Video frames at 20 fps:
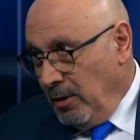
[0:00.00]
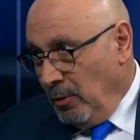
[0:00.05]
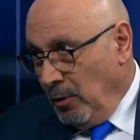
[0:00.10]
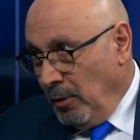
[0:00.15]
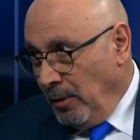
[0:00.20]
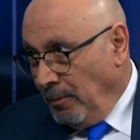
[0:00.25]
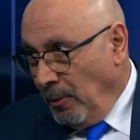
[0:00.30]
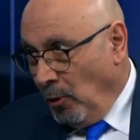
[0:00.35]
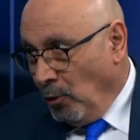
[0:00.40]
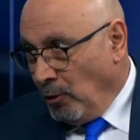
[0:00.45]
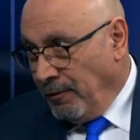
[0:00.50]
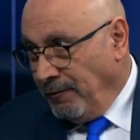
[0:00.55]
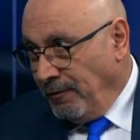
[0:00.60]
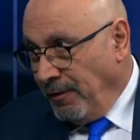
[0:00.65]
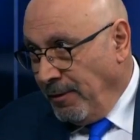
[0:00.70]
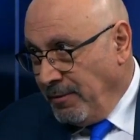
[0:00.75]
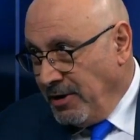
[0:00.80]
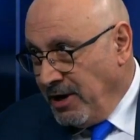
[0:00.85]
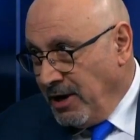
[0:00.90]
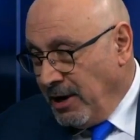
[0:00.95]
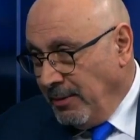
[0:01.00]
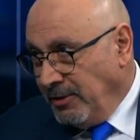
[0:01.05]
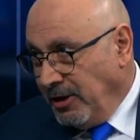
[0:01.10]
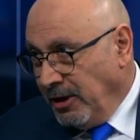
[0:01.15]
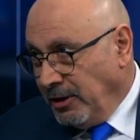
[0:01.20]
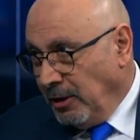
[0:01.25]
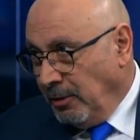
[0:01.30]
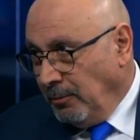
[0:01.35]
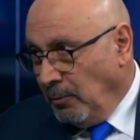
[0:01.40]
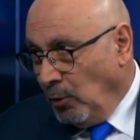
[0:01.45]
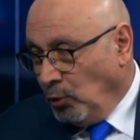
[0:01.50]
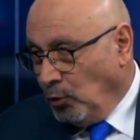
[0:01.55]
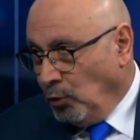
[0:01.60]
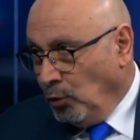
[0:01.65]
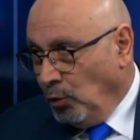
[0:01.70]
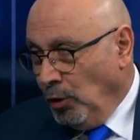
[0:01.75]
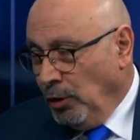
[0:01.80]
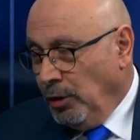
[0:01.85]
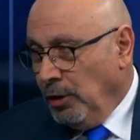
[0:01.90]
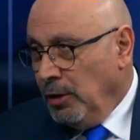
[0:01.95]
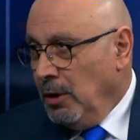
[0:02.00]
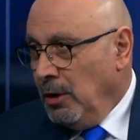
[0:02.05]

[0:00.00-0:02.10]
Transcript: وموقف أمريكا من هذا الموضوع